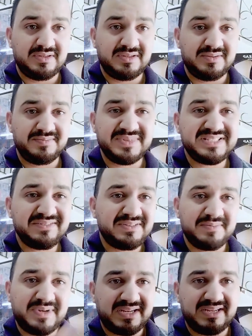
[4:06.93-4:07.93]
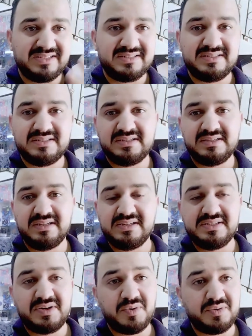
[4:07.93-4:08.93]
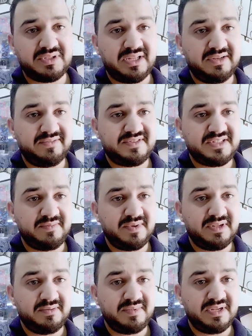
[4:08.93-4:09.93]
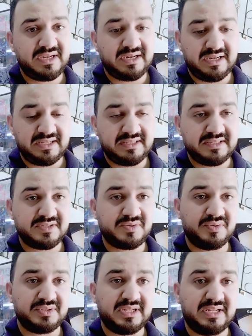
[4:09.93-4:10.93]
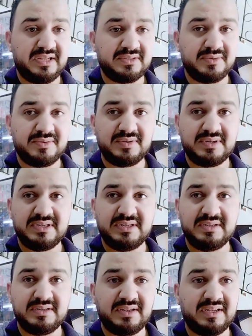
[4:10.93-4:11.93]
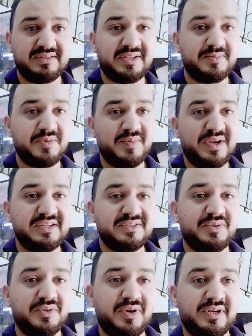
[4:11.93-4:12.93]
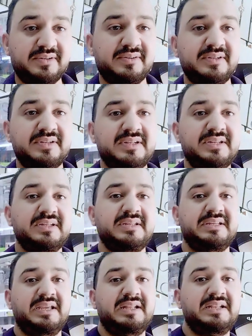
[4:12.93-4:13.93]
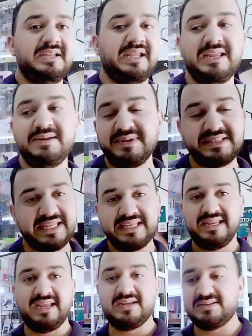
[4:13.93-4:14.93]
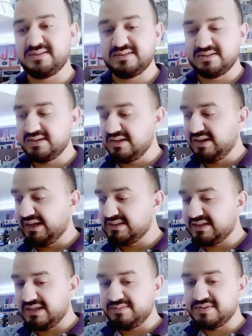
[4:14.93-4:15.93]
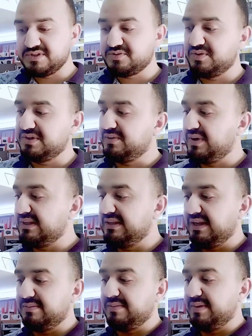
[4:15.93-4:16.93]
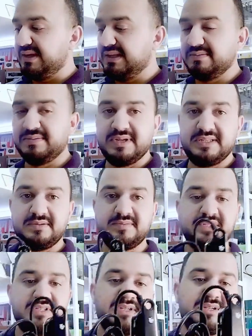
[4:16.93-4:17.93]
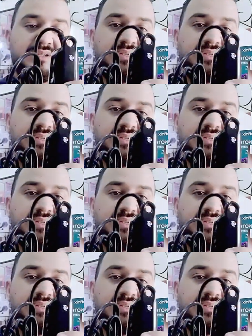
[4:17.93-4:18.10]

مثلا أه، الماركات اللي تيكون طالعين في الثمن مي الكاليتي اللي تكون طالعه دونك أه، غيضربوا معاك طون وحرور يعني غير ما تطيحهاش حيت غالبا تكون عندها واحد اللعيبه بحال دابا هذه مثلا